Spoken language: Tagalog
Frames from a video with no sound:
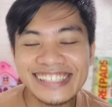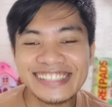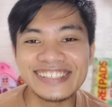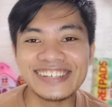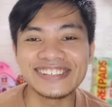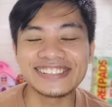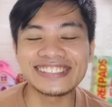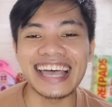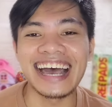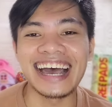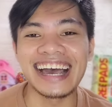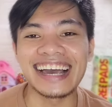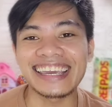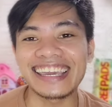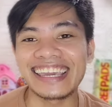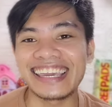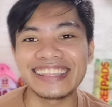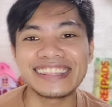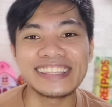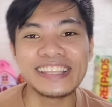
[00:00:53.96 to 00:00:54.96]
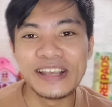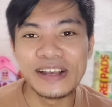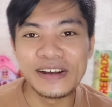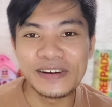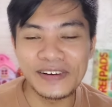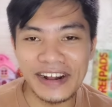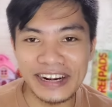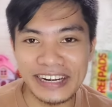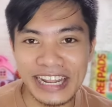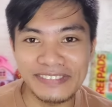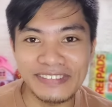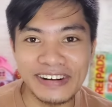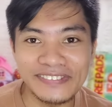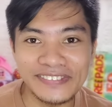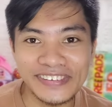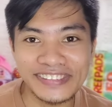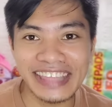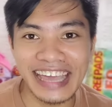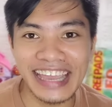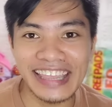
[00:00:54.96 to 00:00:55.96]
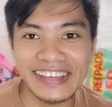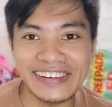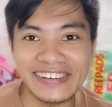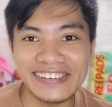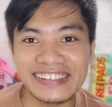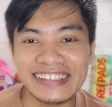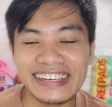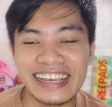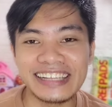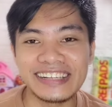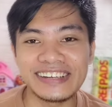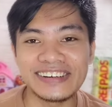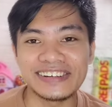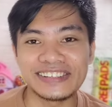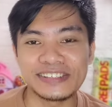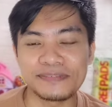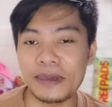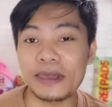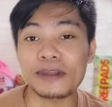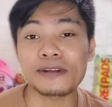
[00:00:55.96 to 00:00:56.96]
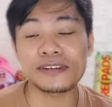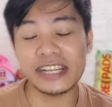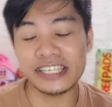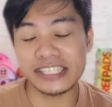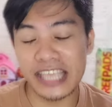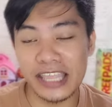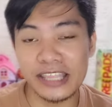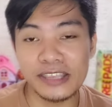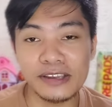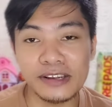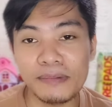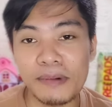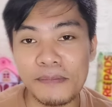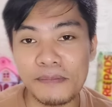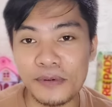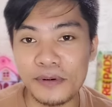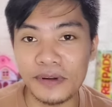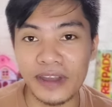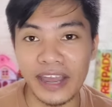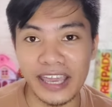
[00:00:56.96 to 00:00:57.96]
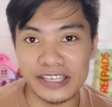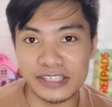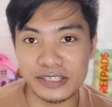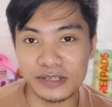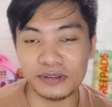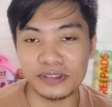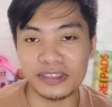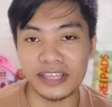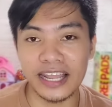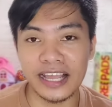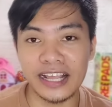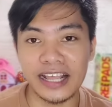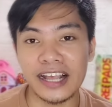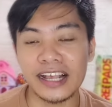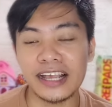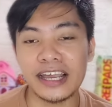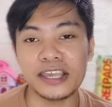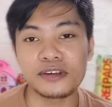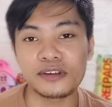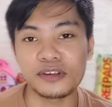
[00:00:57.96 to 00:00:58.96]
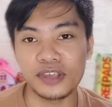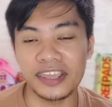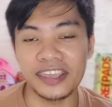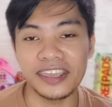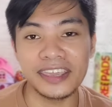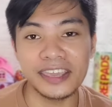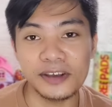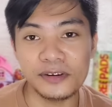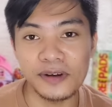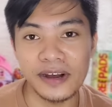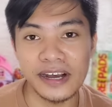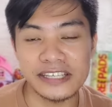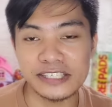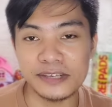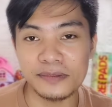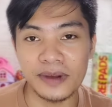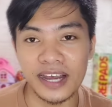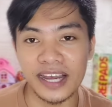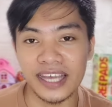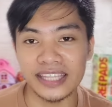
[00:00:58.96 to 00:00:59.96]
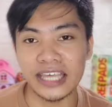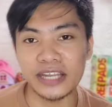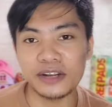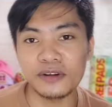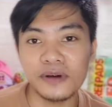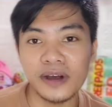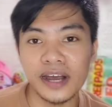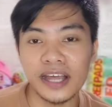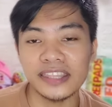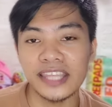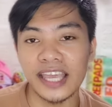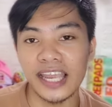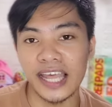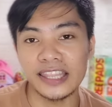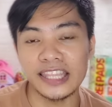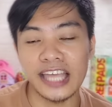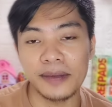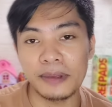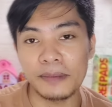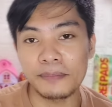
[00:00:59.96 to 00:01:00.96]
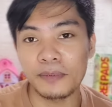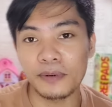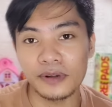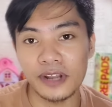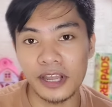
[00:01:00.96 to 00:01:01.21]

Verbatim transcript: So sa akin, wag naman po tayong ganon. Pero nasa inyo naman po guys kung talagang kayo iiwas sa mga katanungan dahil ang dami pong